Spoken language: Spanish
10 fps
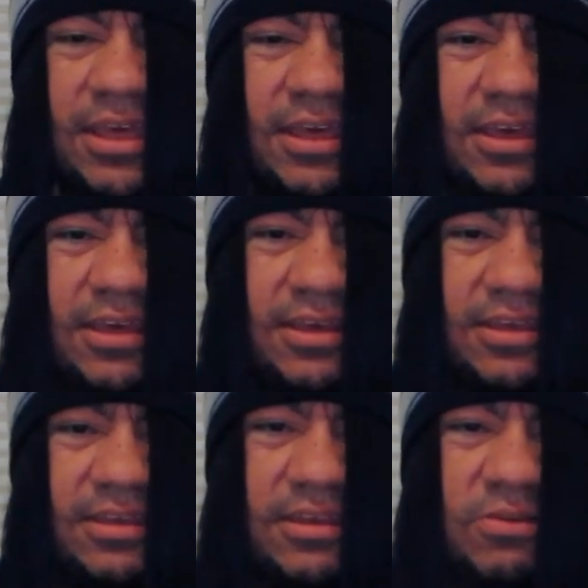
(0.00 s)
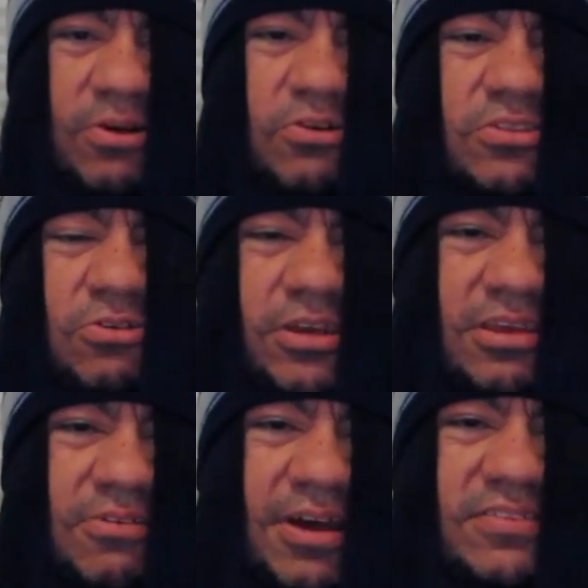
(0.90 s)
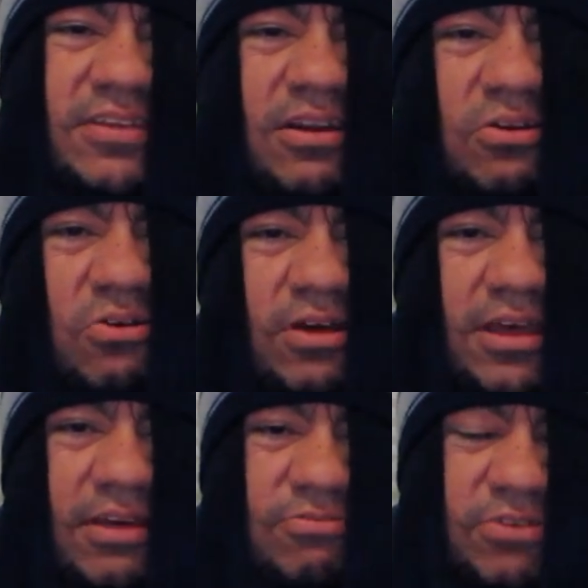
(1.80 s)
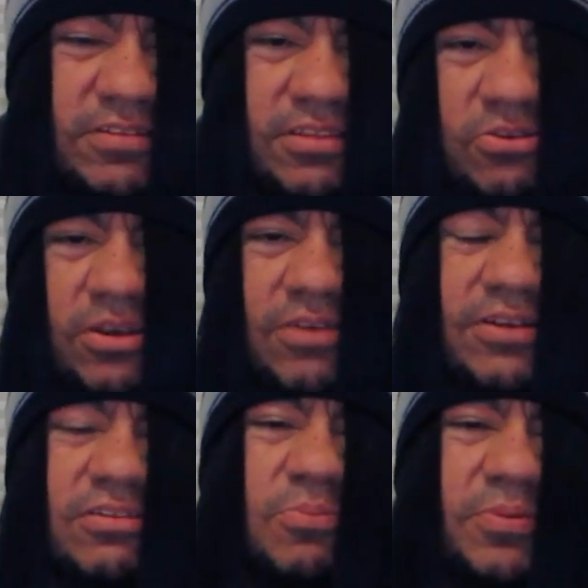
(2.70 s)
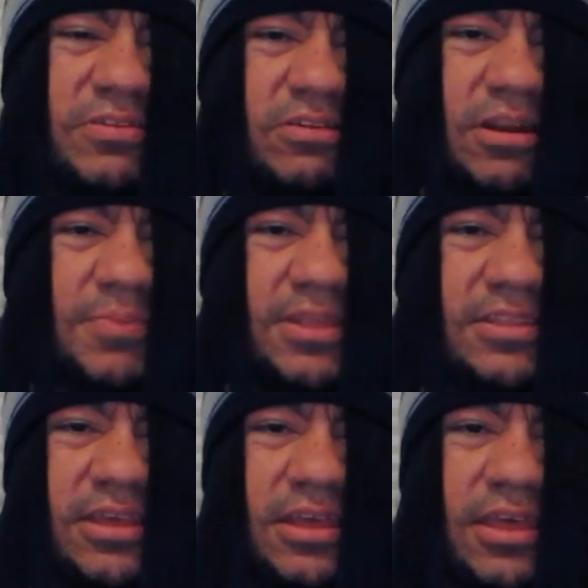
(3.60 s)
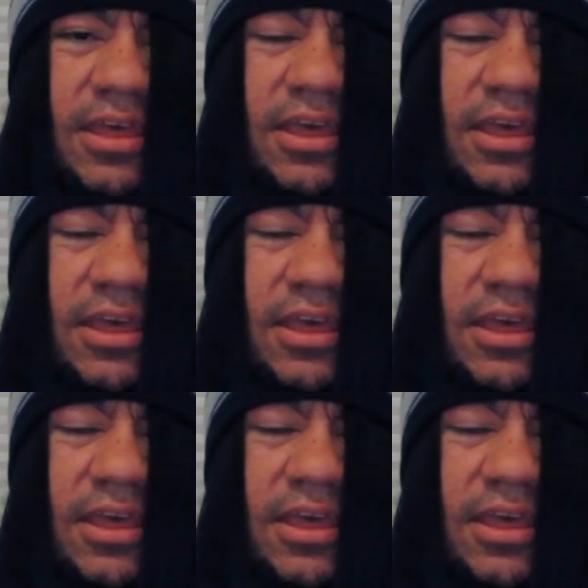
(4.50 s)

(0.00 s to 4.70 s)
Eh, y luego tengo que llevárselo, a fuerza tengo que llevárselo personalmente